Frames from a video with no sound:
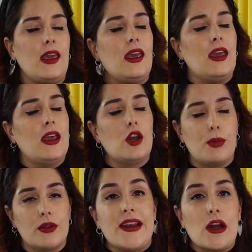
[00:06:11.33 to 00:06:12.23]
eh,
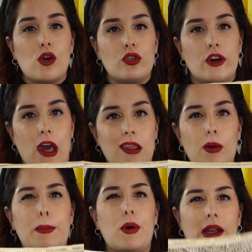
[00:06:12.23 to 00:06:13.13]
lo pondría con
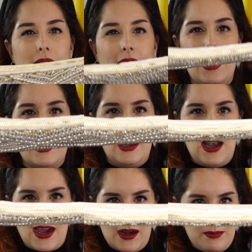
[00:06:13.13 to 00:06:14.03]
dorado porque
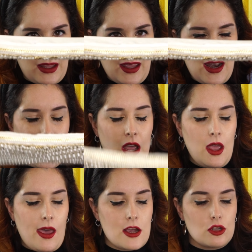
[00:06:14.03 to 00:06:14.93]
la cremallera
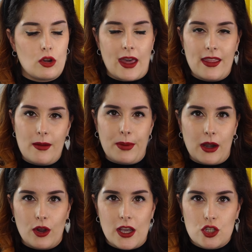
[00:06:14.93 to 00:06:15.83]
es dorada,
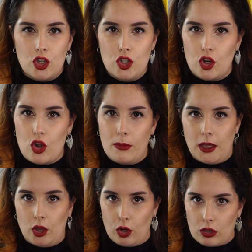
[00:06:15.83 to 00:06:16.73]
pero eso yo con
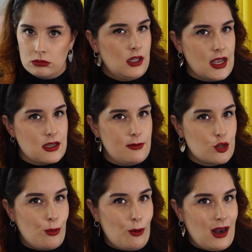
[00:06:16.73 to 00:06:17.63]
mi toque. Ya
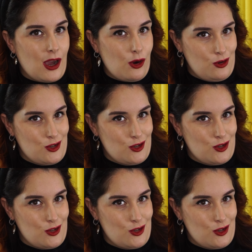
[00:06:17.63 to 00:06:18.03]
sabéis cómo va la